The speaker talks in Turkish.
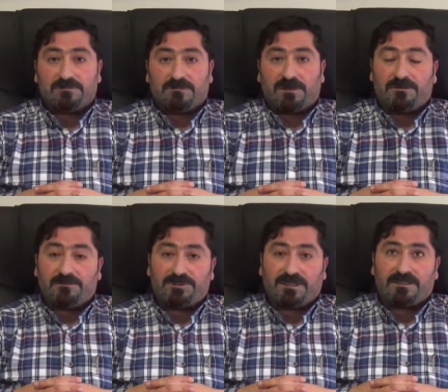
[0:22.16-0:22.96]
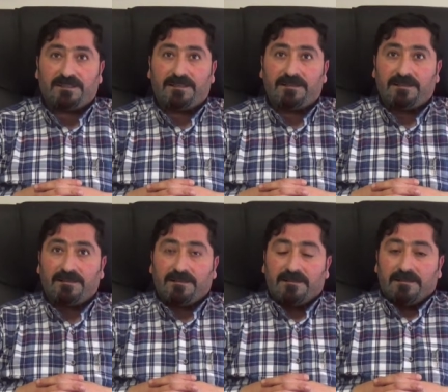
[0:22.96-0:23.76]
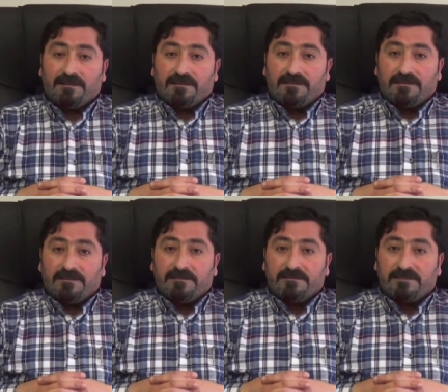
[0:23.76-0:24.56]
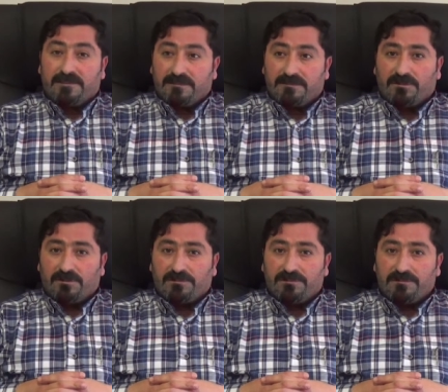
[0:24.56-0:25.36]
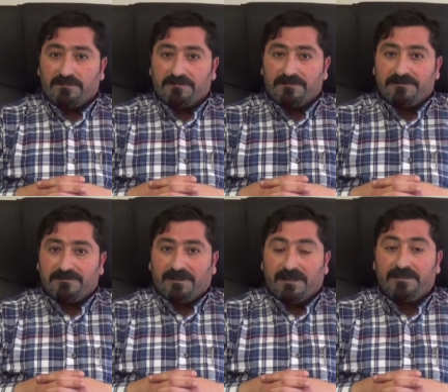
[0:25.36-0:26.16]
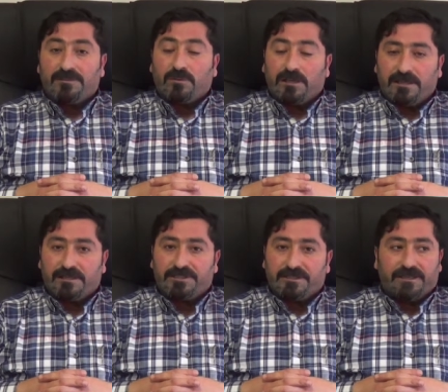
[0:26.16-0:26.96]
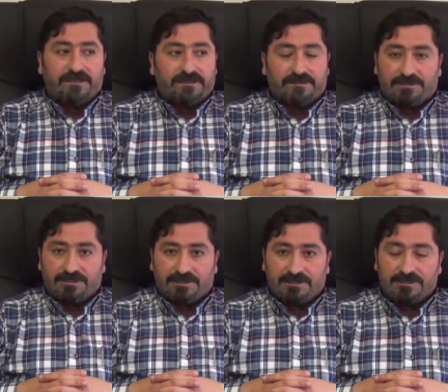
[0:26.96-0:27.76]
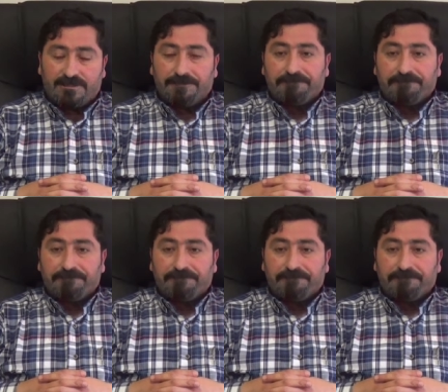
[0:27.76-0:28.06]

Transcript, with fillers: malum bir şekilde e, sıkıntı oldu. E, aynı olaylar cereyan etti açıkçası.